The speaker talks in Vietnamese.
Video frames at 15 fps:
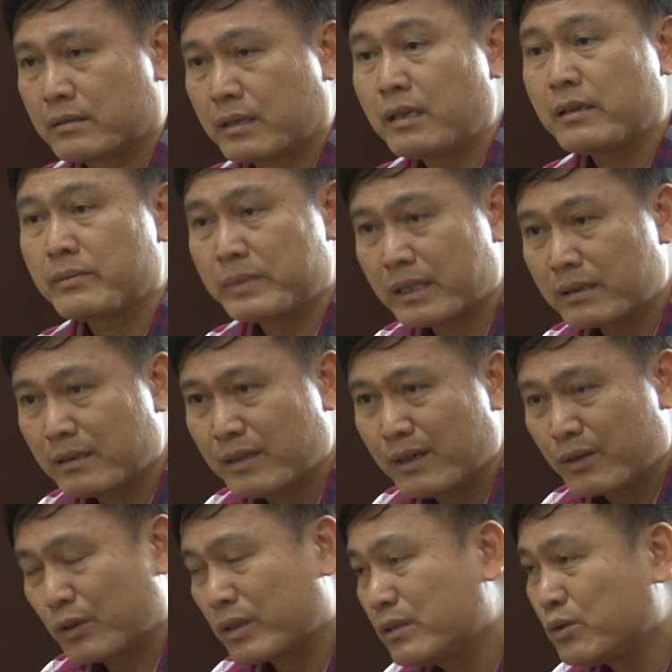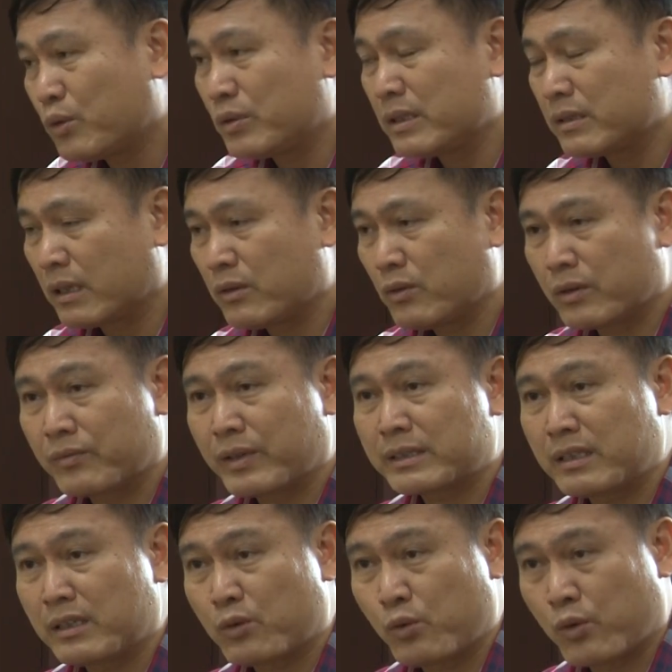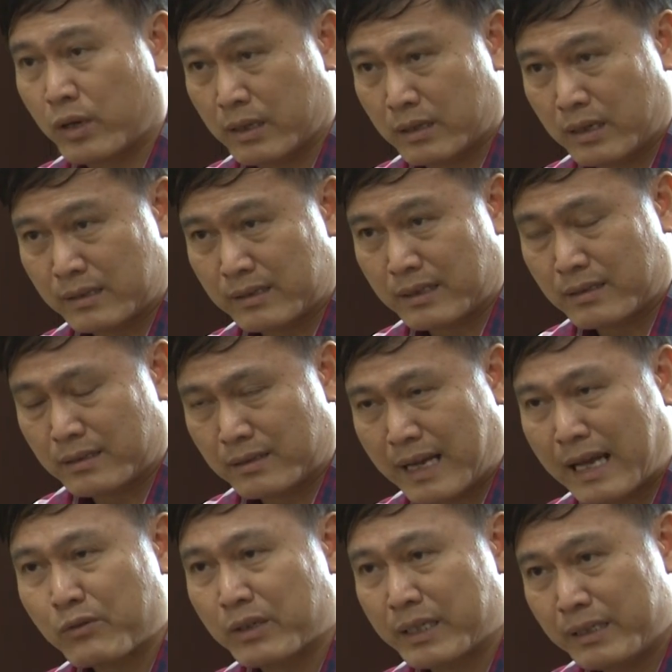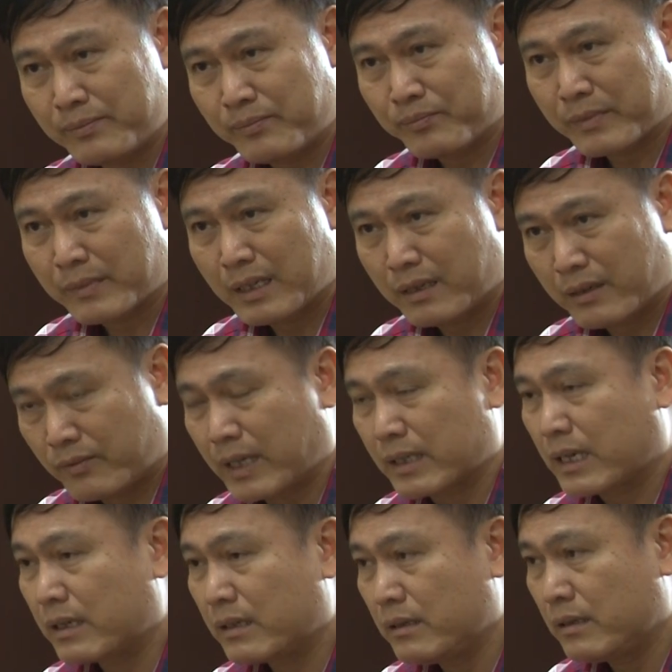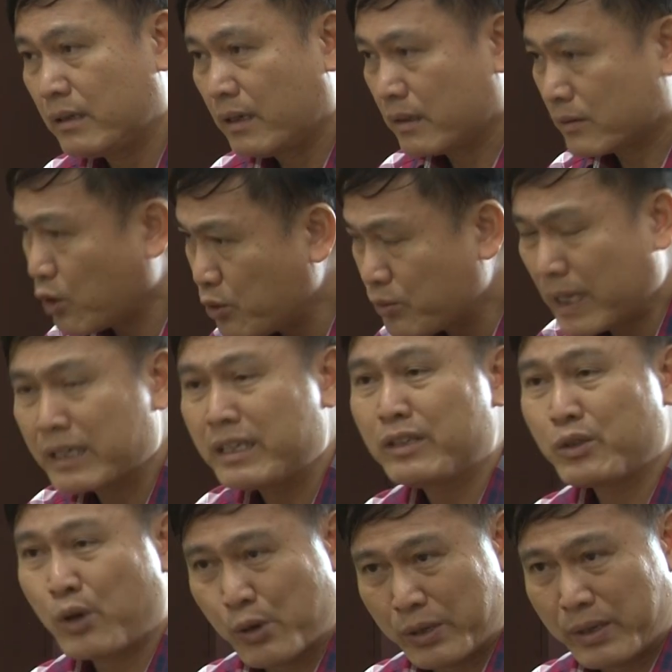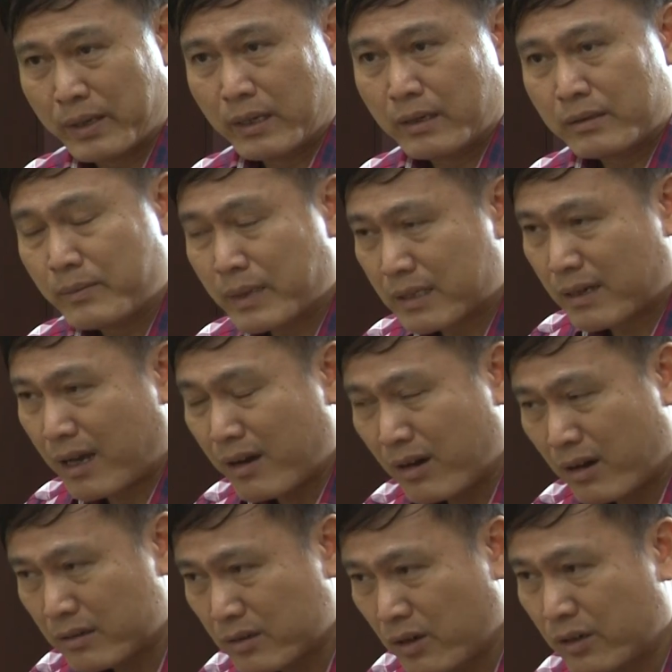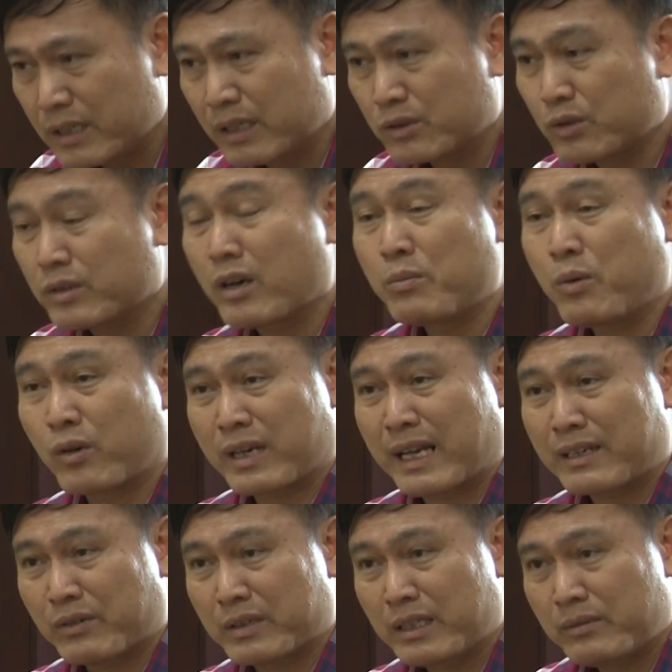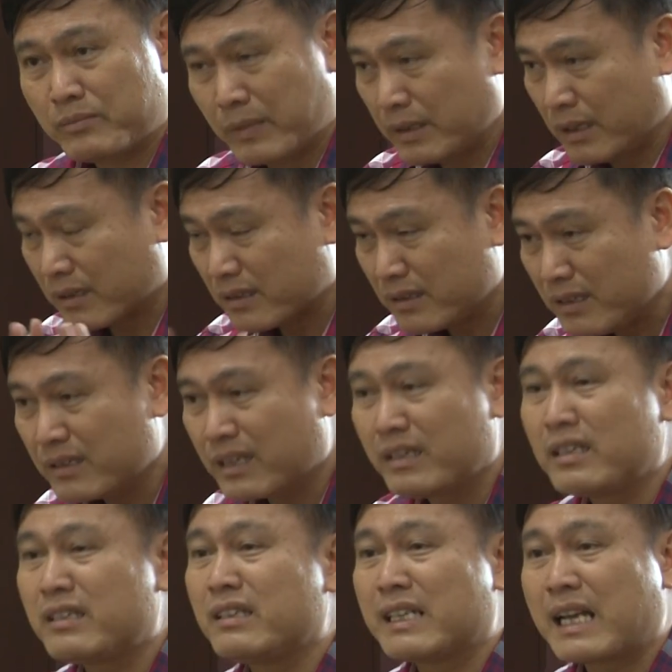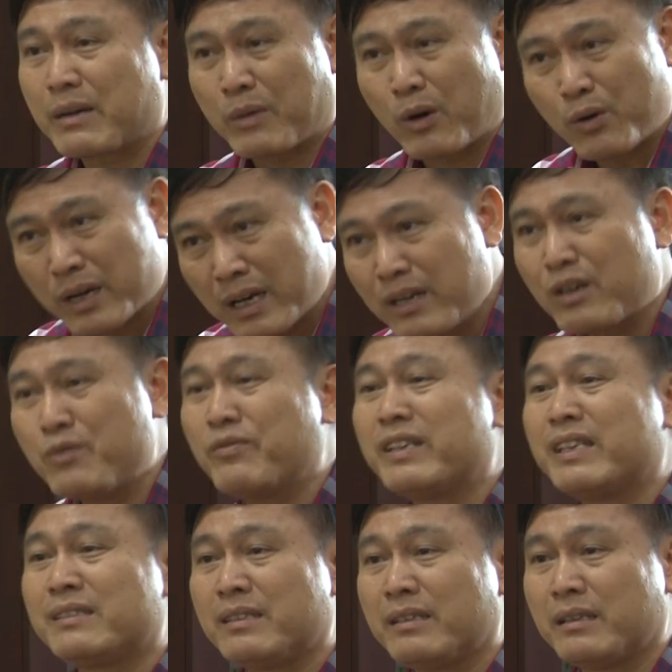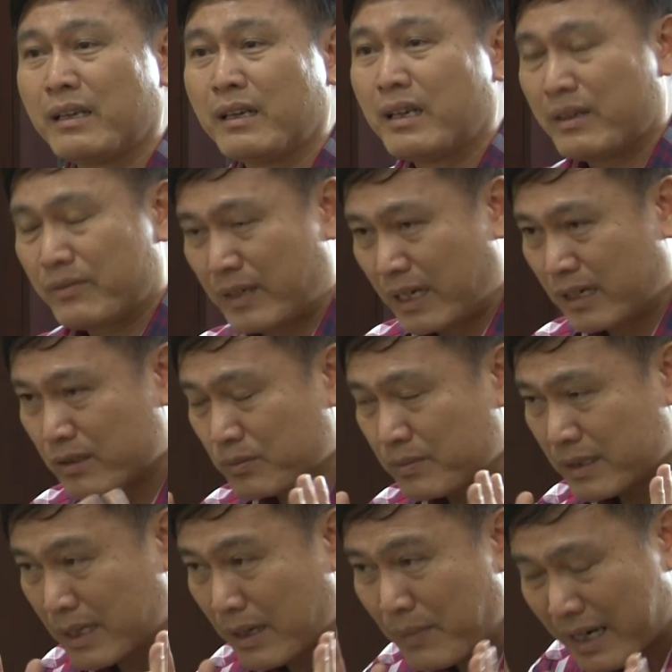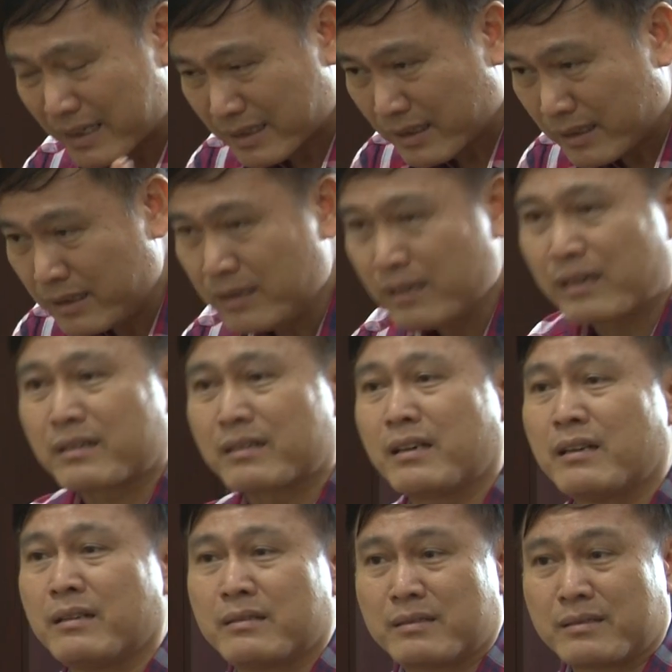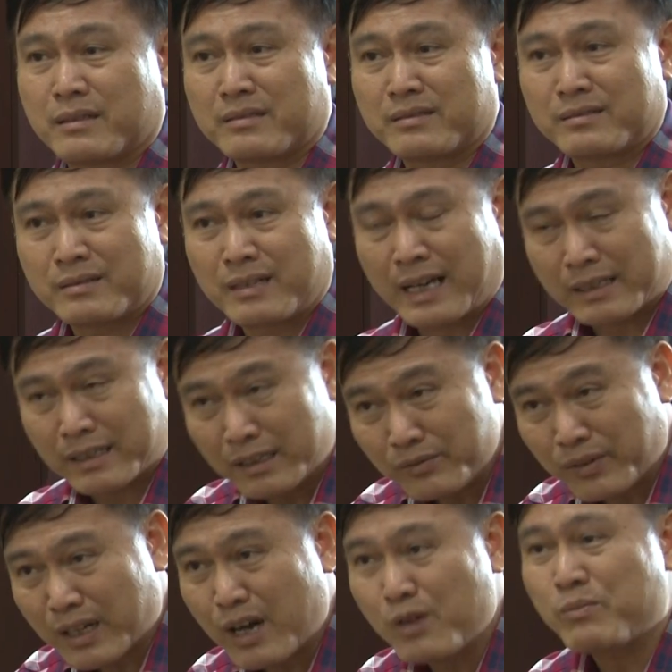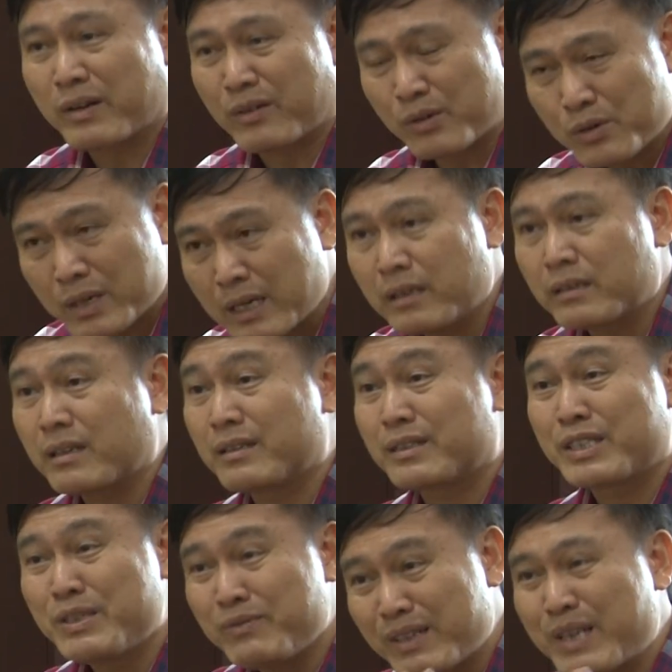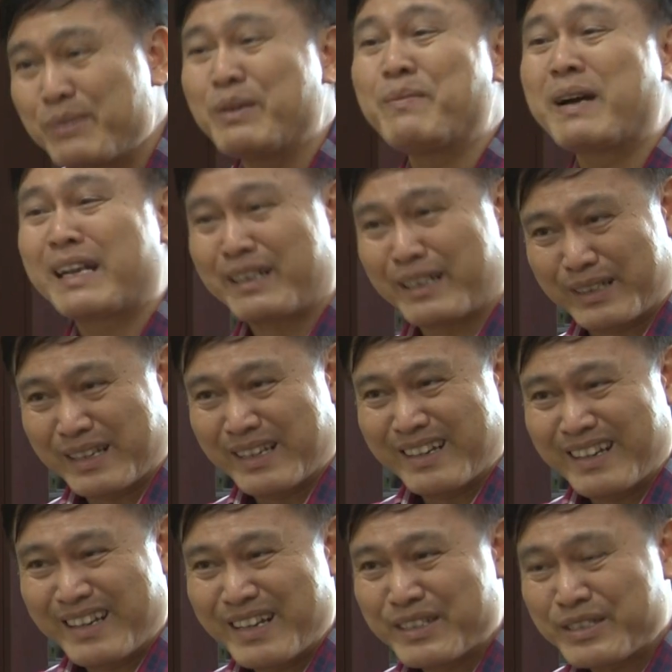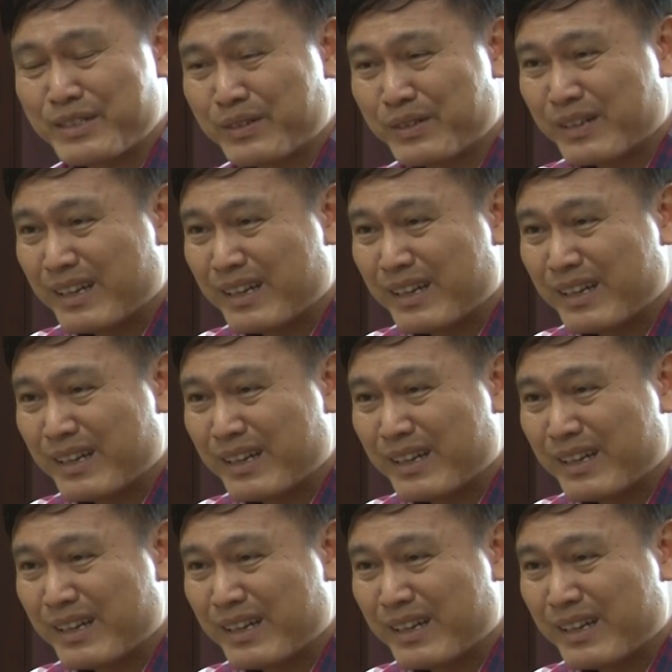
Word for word: thích hợp nhất đó thí dụ như tình huống phát sinh của than của ninh phải cách ly tôi cũng đã nghĩ rồi nhưng mà đã gọi gọi điện xuống câu bộ than quảng ninh bây giờ như tình hình như nào bảo ok không vấn đề gì vậy là chúng, các bạn sẽ đi được ở ừ, hà tĩnh phải không bảo ok thì chính vì thế mới ban hành lịch chứ